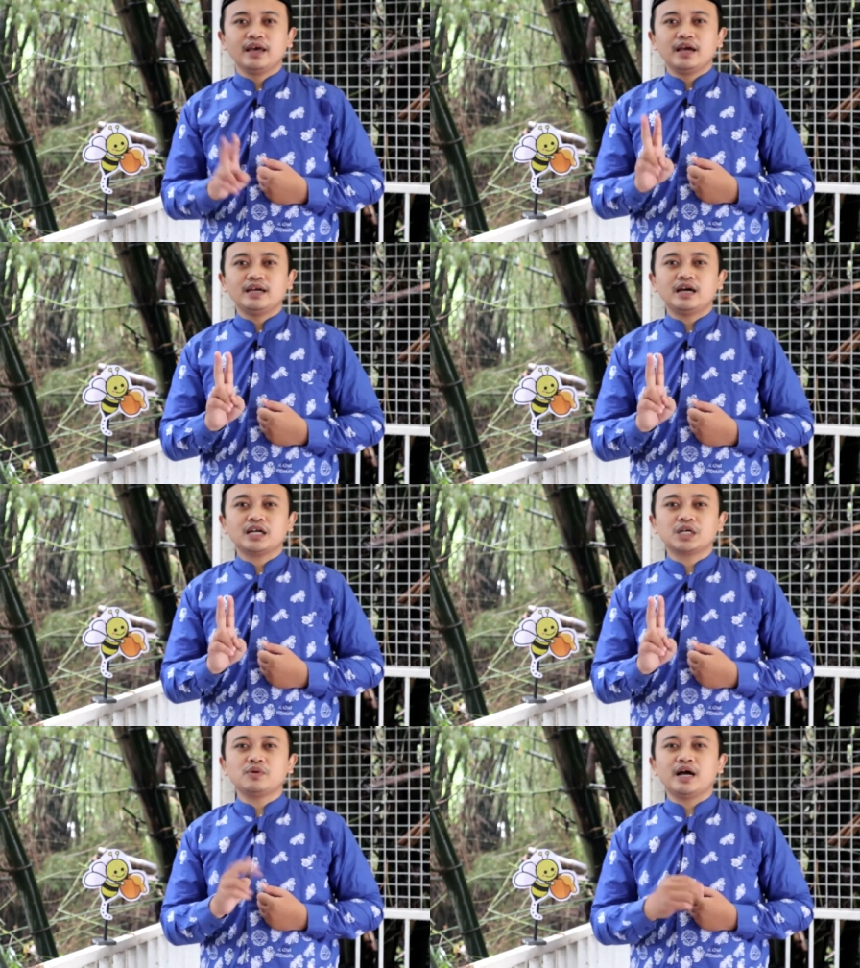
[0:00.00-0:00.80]

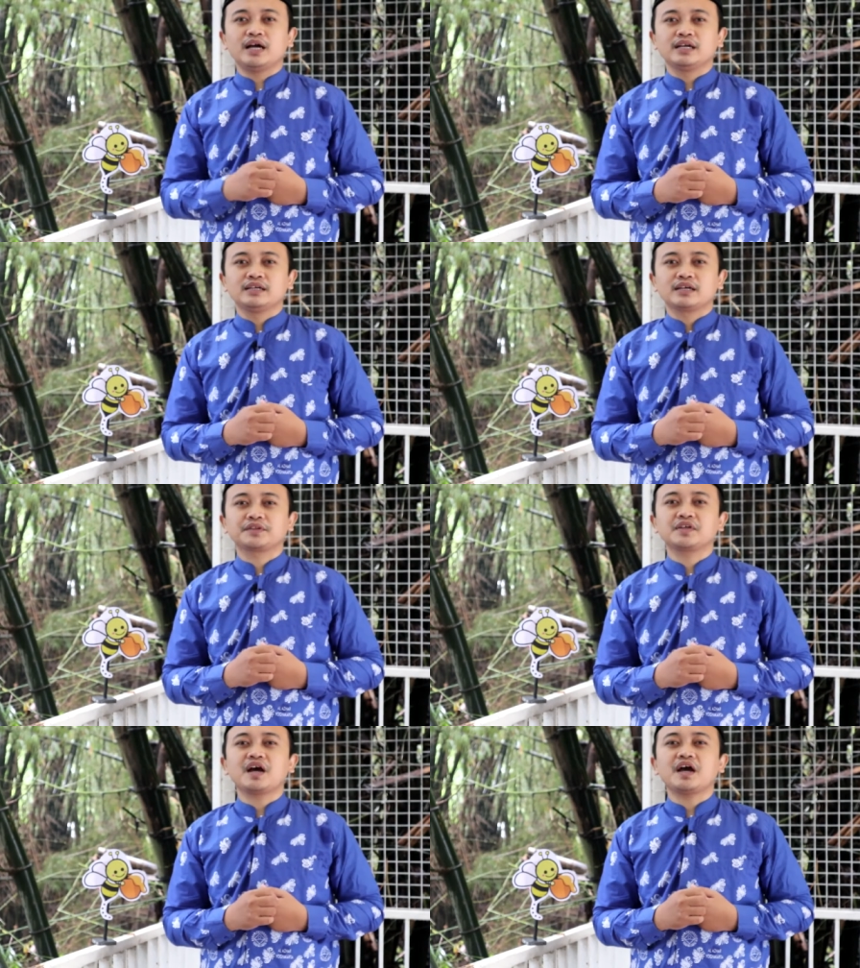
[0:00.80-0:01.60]
Yang kedua,
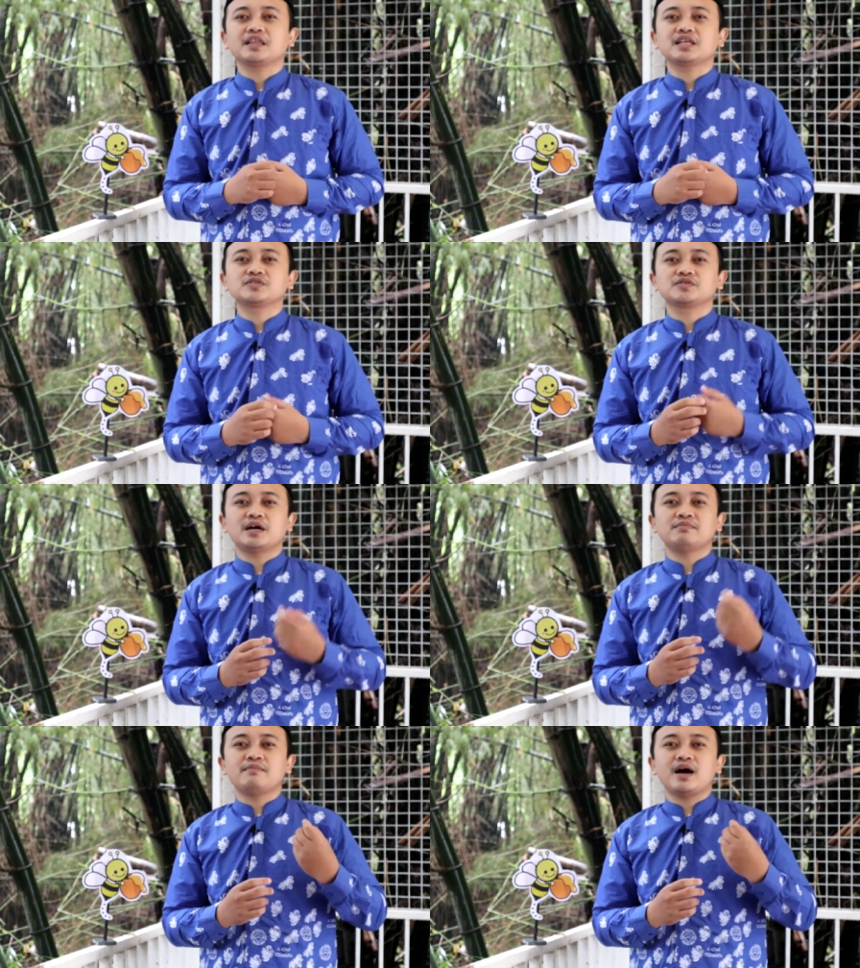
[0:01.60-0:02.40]
ketika kita
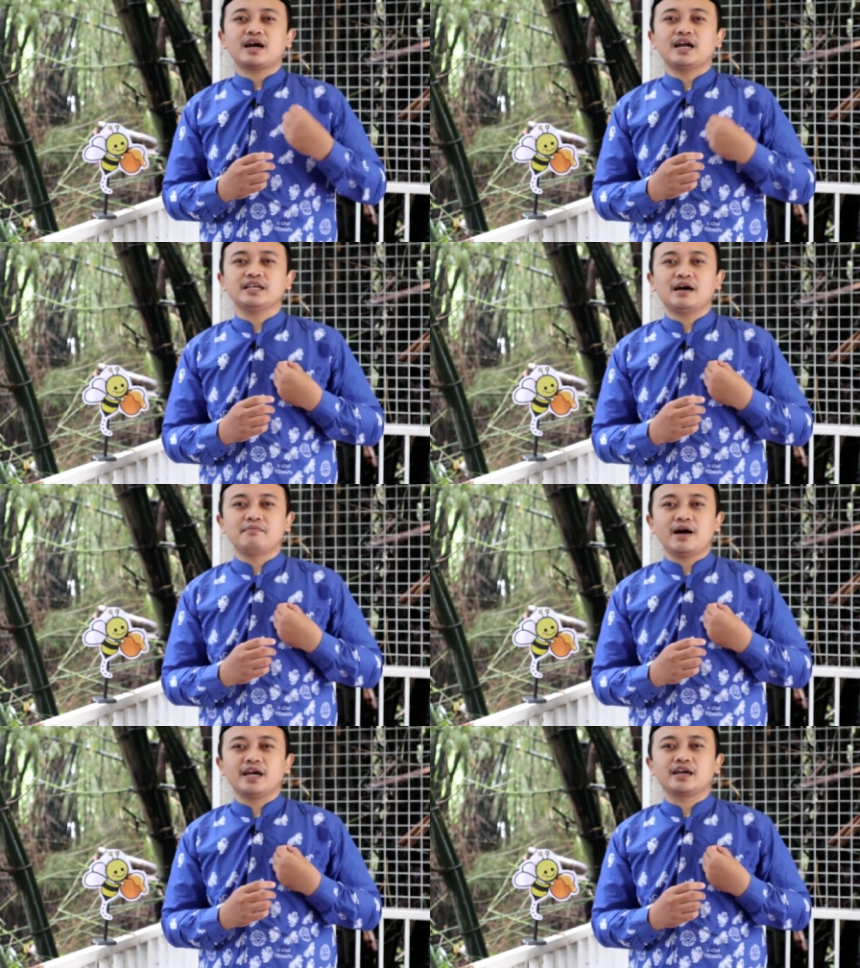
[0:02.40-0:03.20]
sudah memakan yang
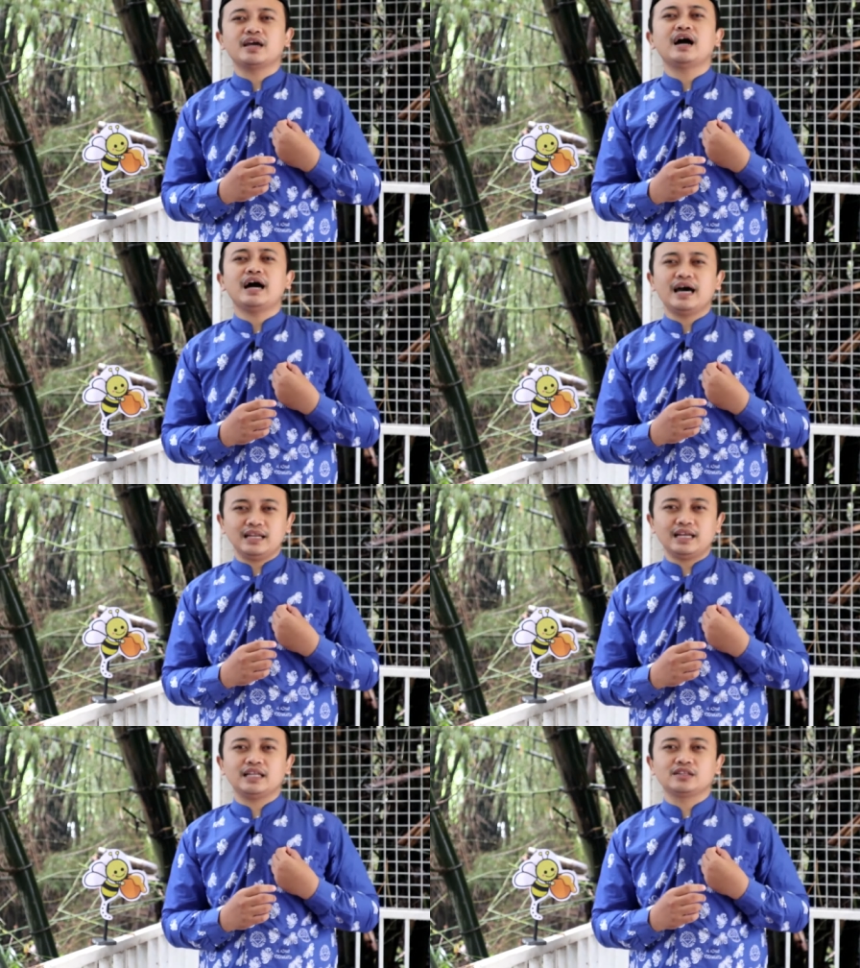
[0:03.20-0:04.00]
baik, yang
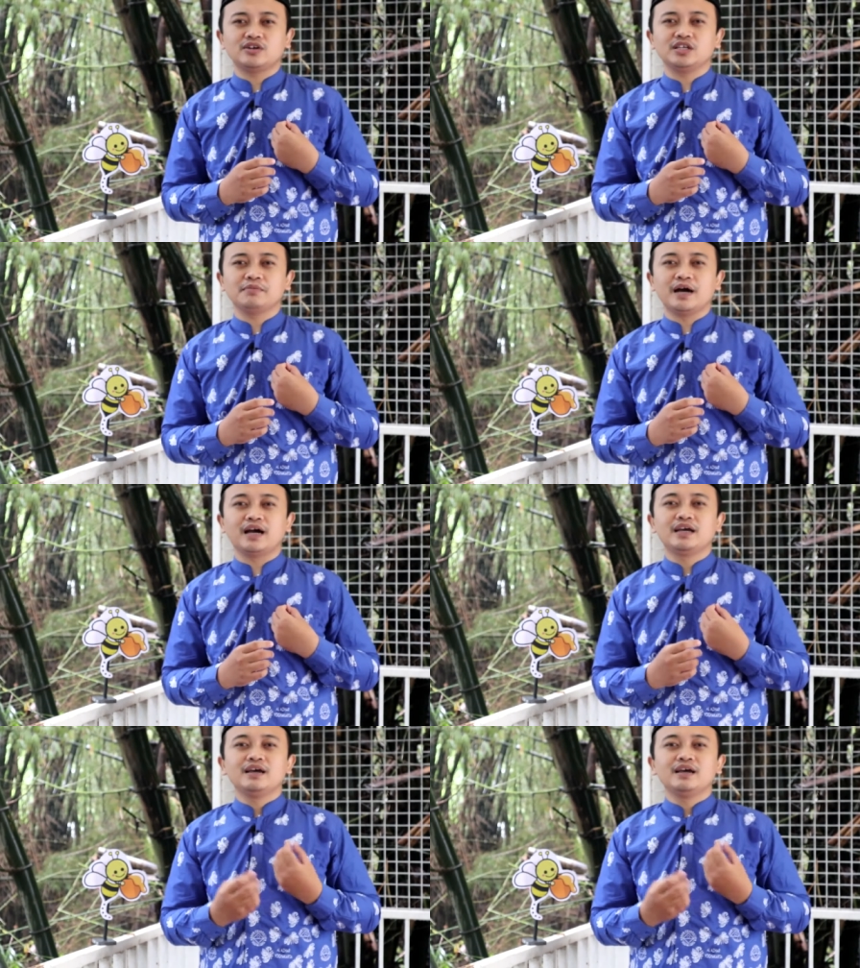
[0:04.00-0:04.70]
halal dan thayyibah,